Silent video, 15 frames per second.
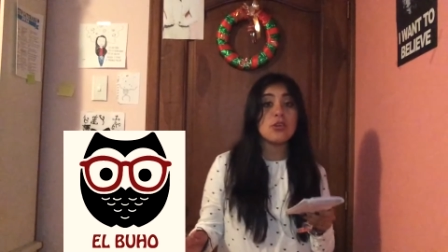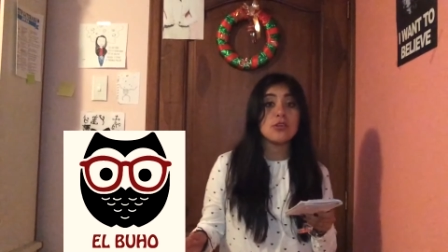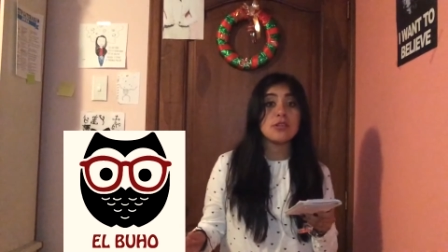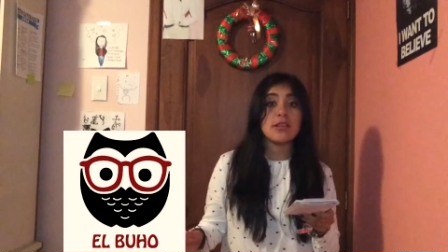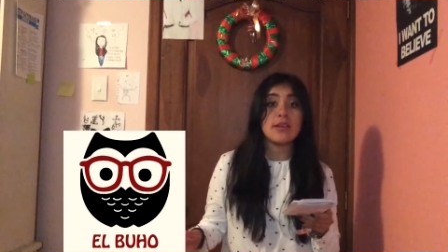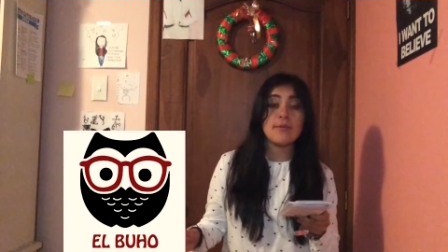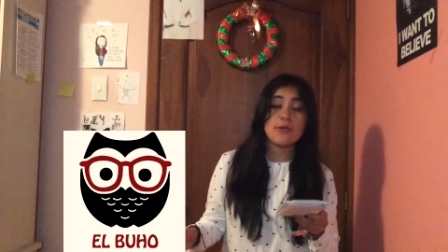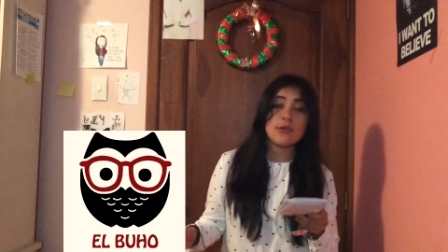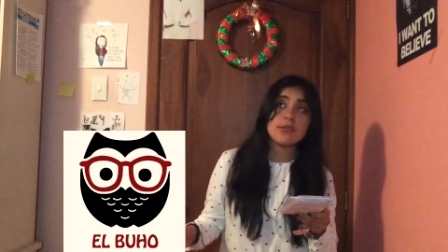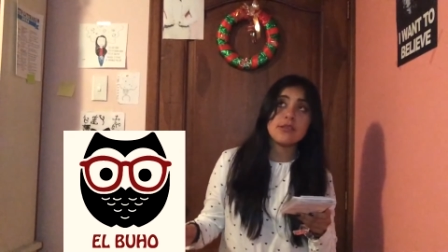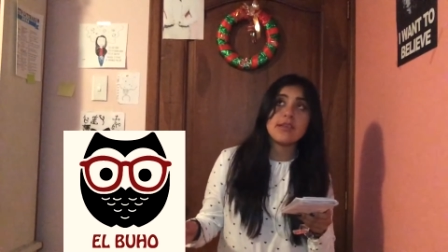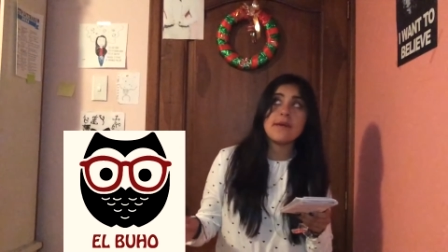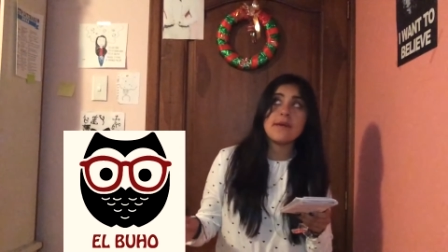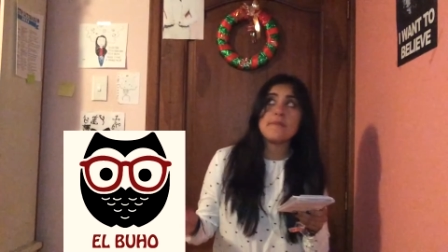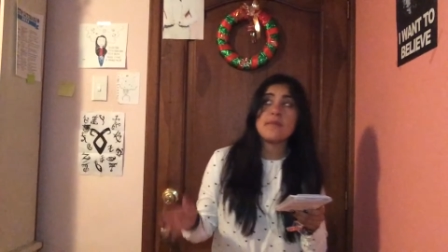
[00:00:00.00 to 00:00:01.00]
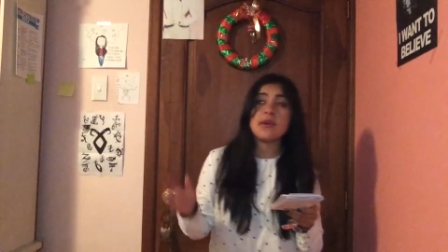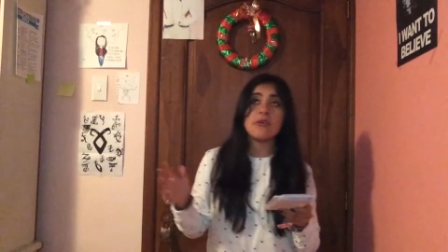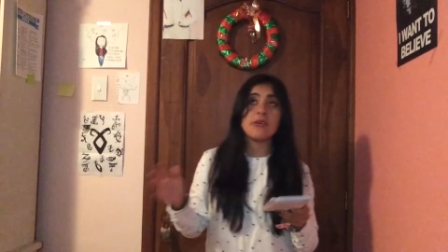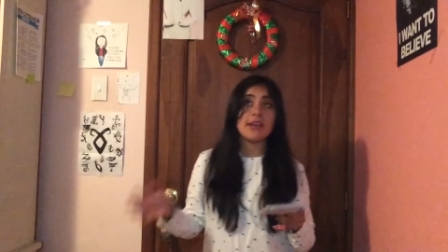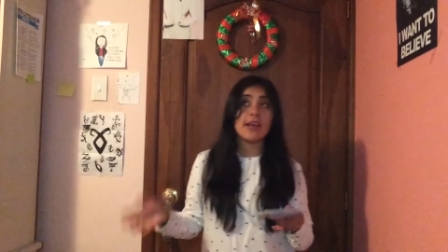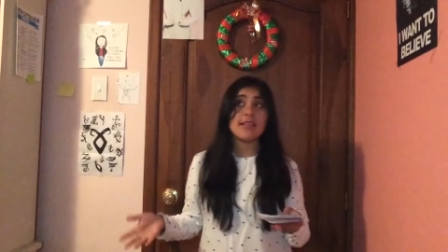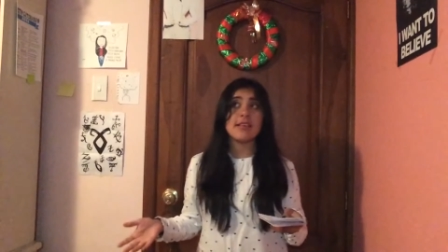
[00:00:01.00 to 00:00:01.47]
los libros y envío
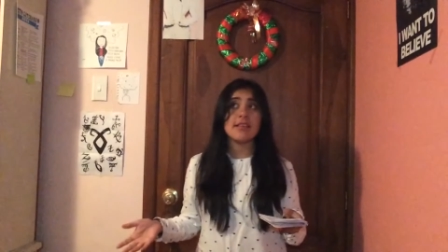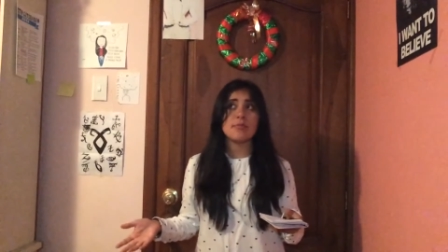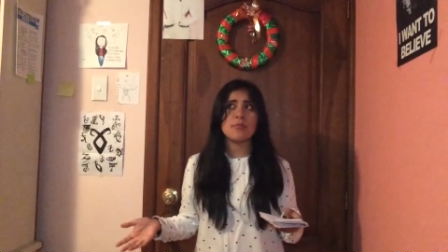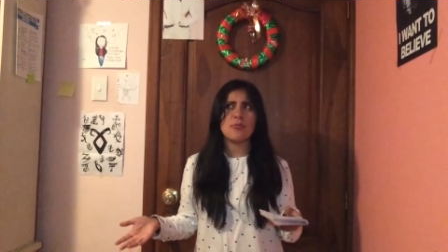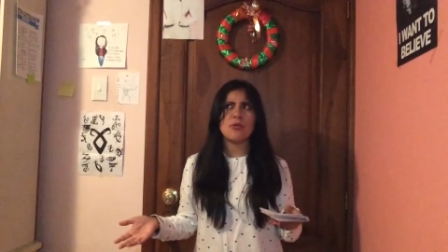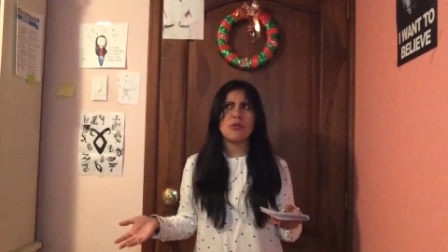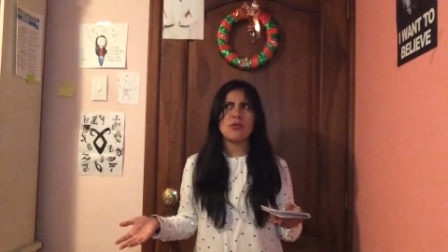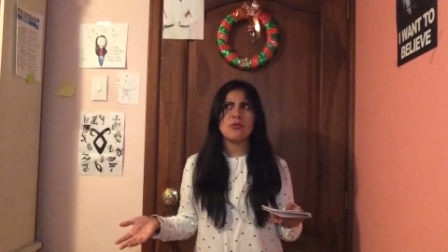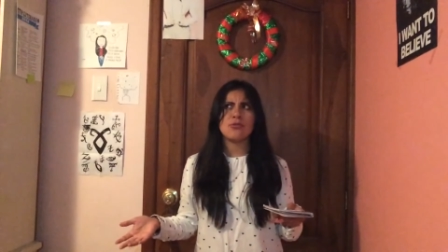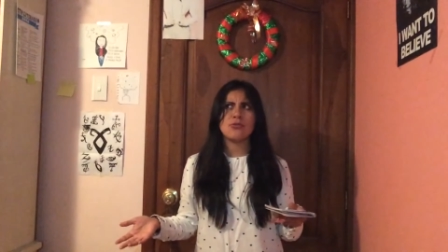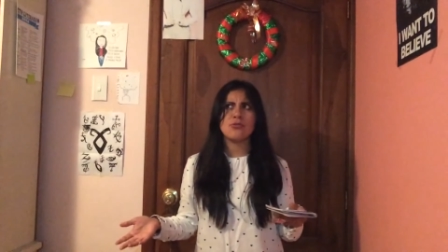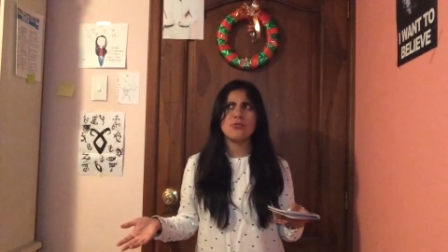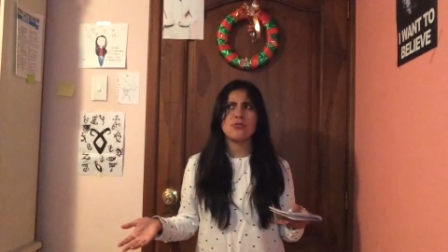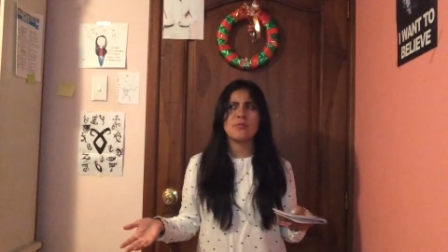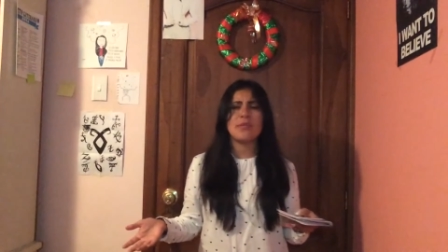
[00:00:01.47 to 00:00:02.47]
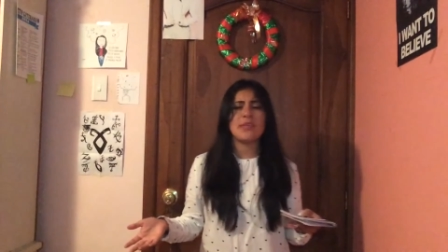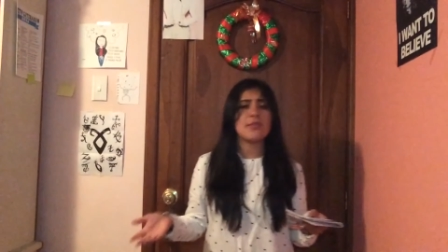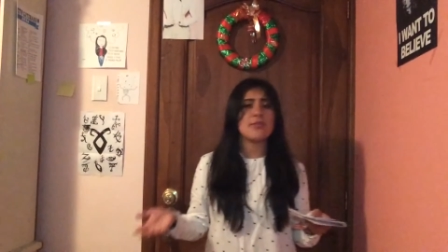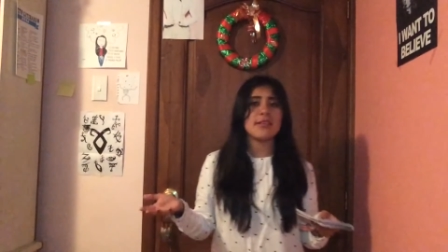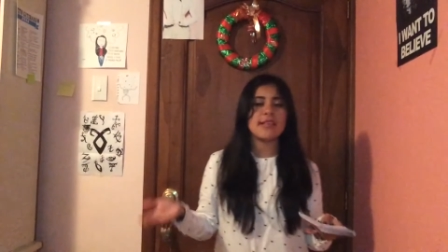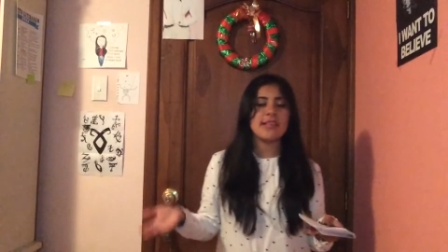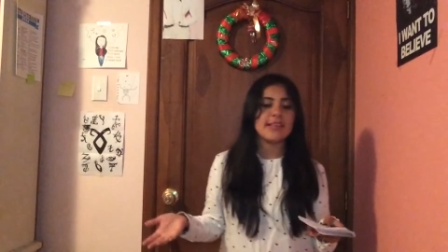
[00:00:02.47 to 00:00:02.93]
gratis por sus
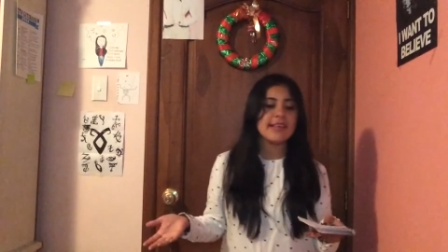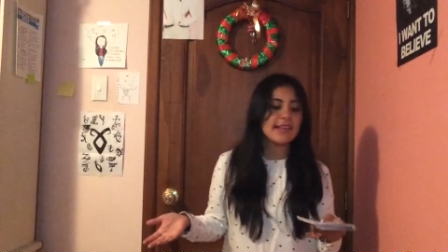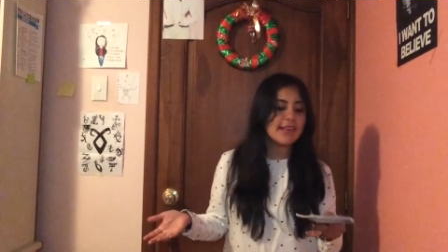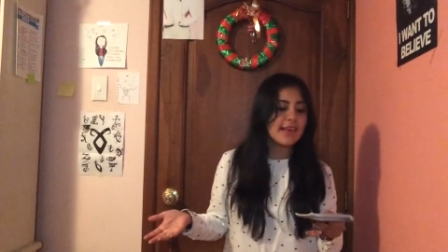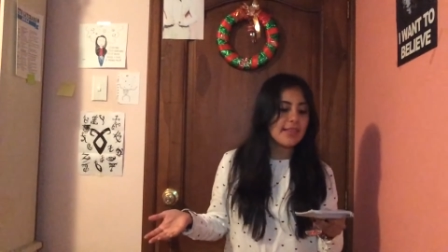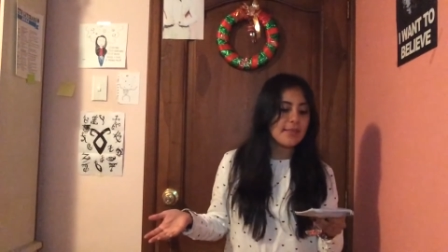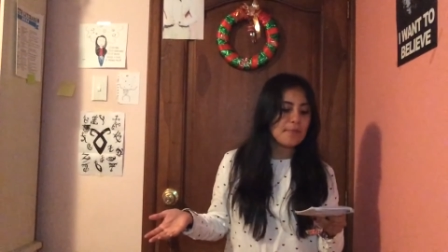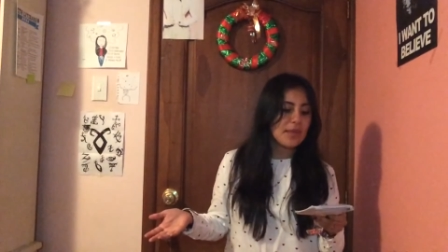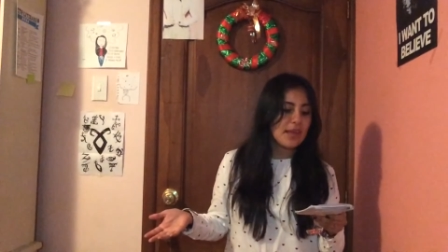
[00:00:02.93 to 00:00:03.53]
pedidos en internet.